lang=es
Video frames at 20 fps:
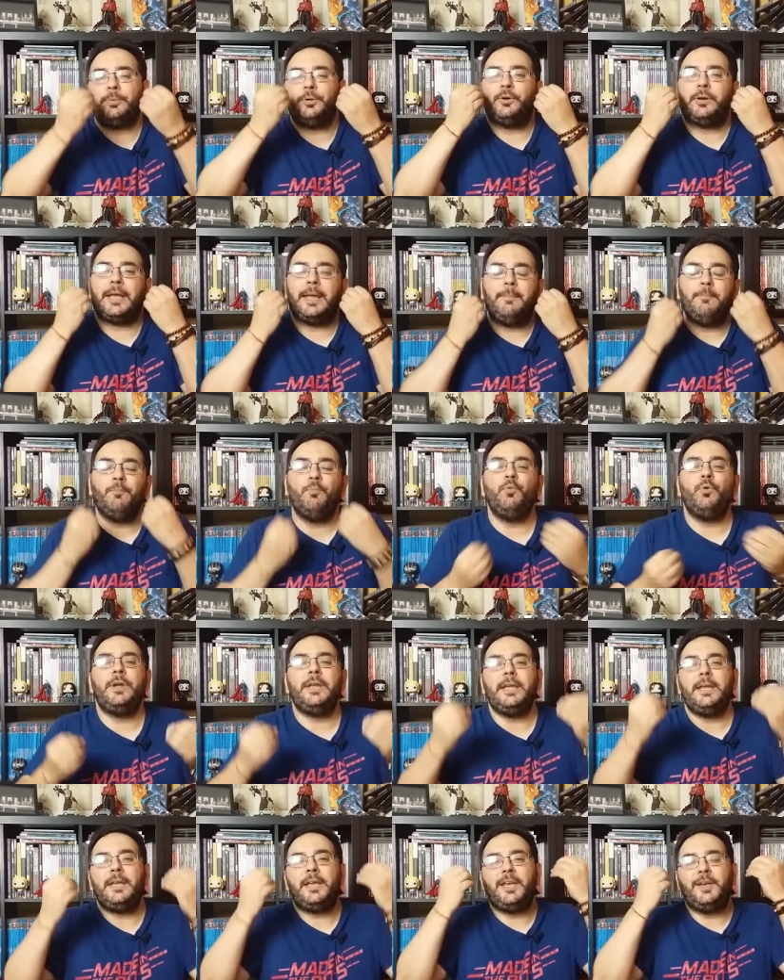pero que
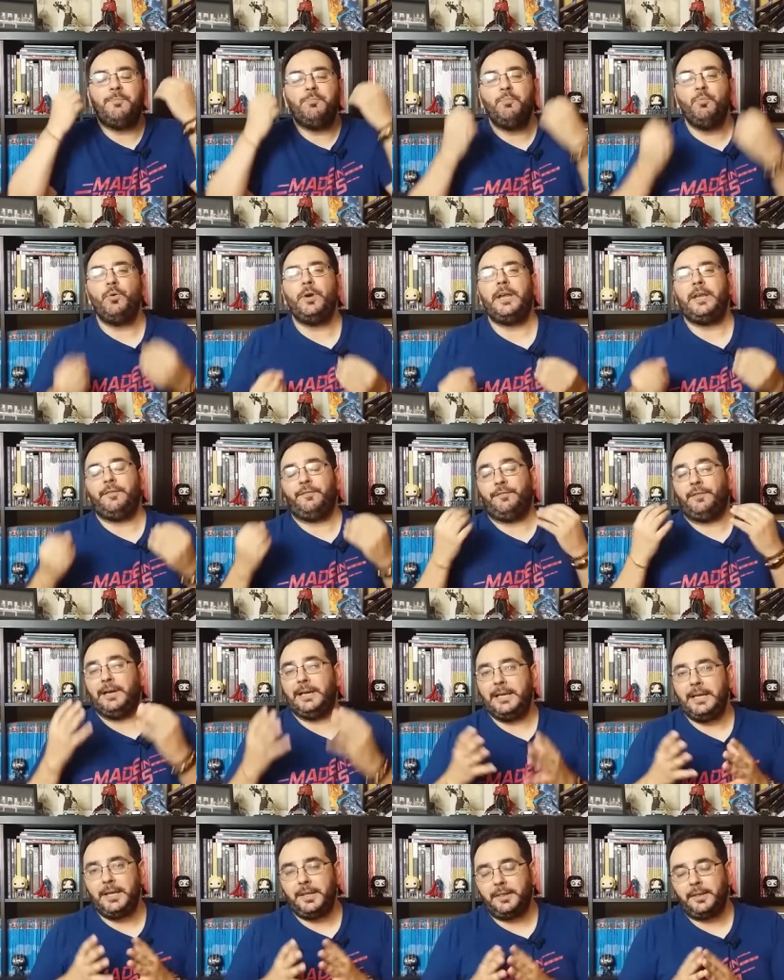muy muy
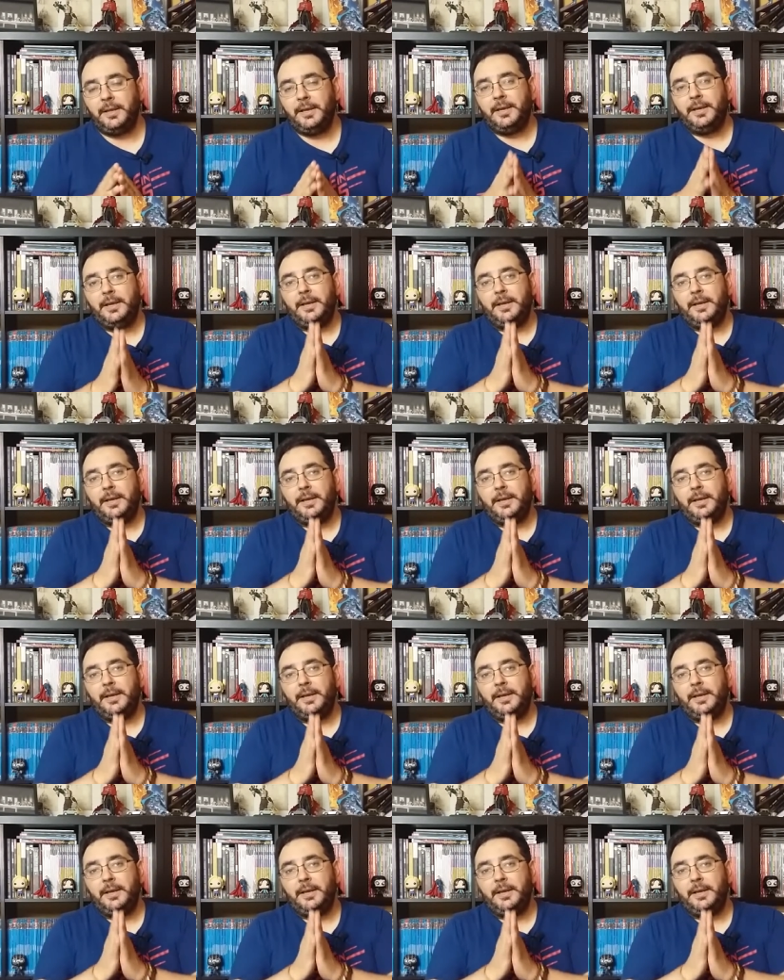feliz,